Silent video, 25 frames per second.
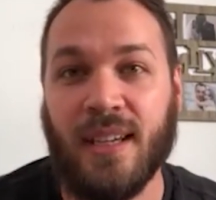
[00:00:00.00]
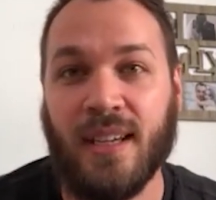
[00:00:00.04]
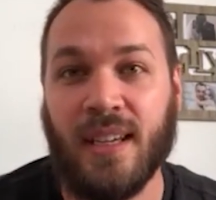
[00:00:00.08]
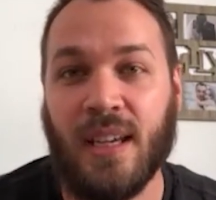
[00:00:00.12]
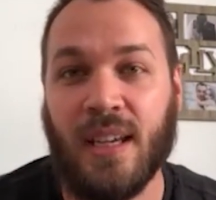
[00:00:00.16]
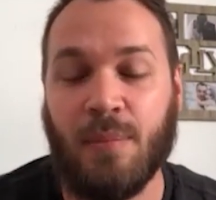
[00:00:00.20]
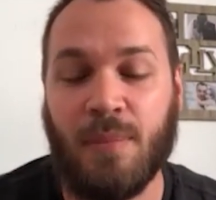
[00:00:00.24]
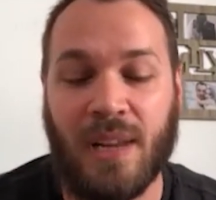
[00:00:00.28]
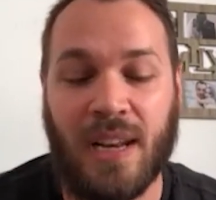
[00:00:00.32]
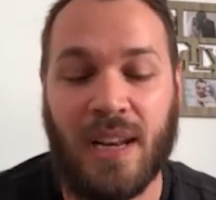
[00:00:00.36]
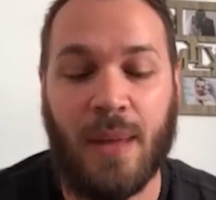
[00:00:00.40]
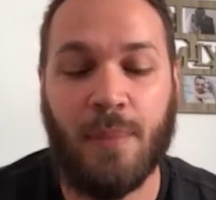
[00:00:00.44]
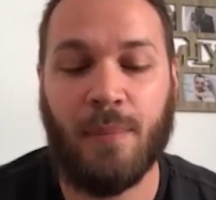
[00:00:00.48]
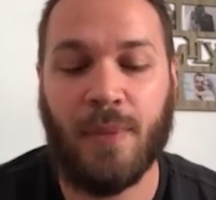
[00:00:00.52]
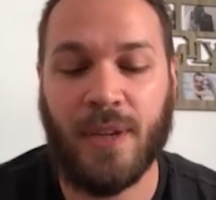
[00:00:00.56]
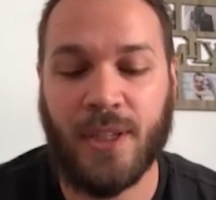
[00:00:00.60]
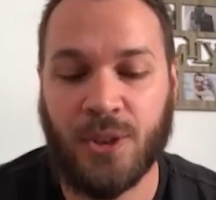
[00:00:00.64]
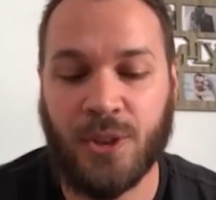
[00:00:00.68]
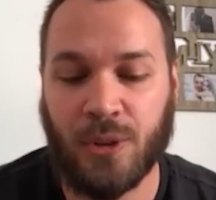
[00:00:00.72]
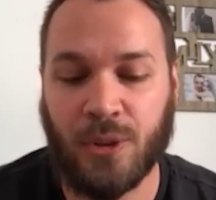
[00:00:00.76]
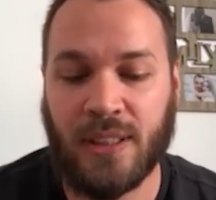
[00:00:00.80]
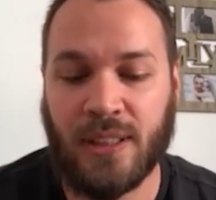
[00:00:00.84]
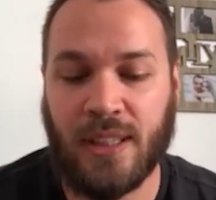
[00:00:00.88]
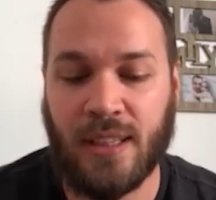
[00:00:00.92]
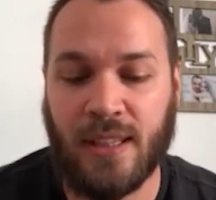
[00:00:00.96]
et eh ben la
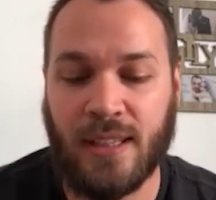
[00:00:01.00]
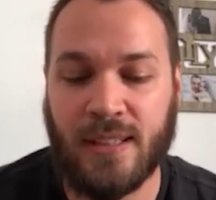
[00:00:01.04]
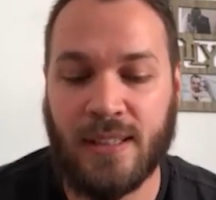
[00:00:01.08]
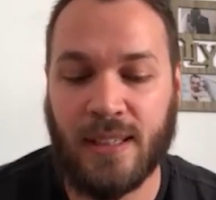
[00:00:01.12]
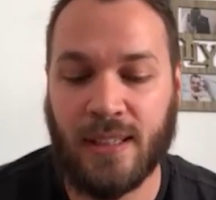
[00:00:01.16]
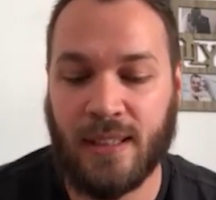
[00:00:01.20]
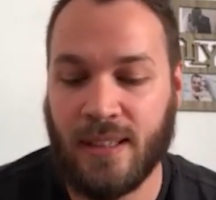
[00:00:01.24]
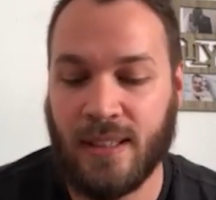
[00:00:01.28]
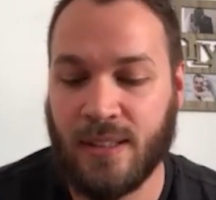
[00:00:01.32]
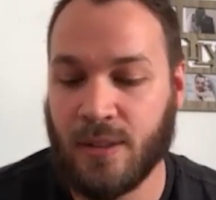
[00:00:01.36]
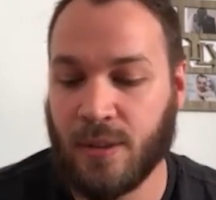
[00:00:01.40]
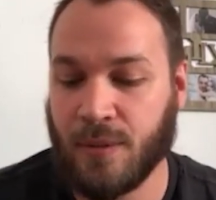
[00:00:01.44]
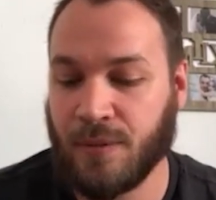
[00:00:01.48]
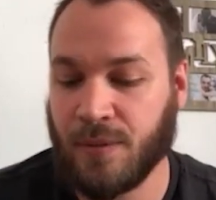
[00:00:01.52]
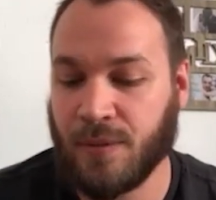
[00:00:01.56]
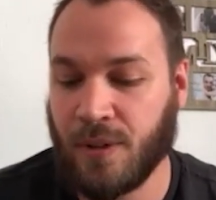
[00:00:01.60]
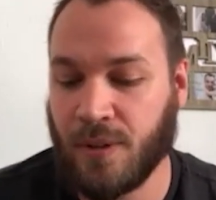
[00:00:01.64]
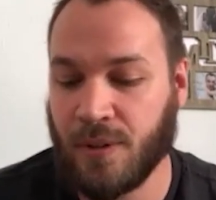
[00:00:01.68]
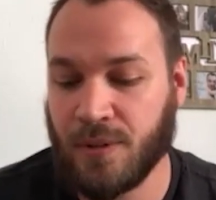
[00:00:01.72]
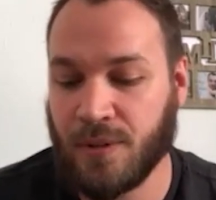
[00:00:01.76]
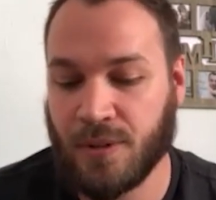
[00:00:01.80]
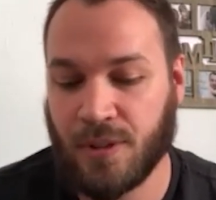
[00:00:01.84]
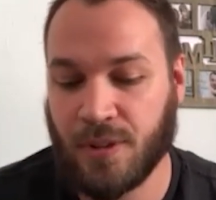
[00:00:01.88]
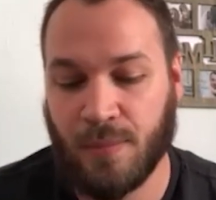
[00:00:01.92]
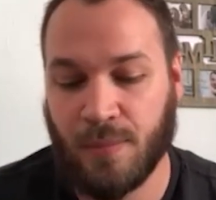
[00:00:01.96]
majorité des églises en
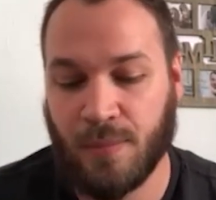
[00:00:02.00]
France ce